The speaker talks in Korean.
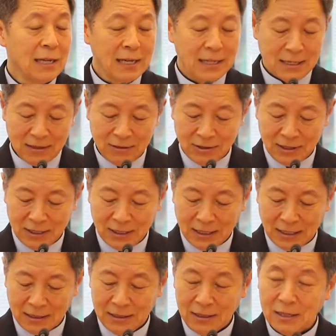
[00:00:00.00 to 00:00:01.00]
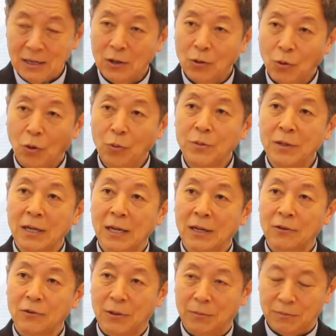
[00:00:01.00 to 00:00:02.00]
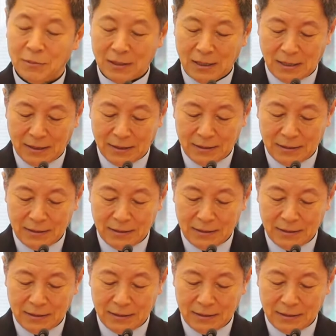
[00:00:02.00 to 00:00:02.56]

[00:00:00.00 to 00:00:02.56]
해야 될 것인가를 고민하게 됩니다.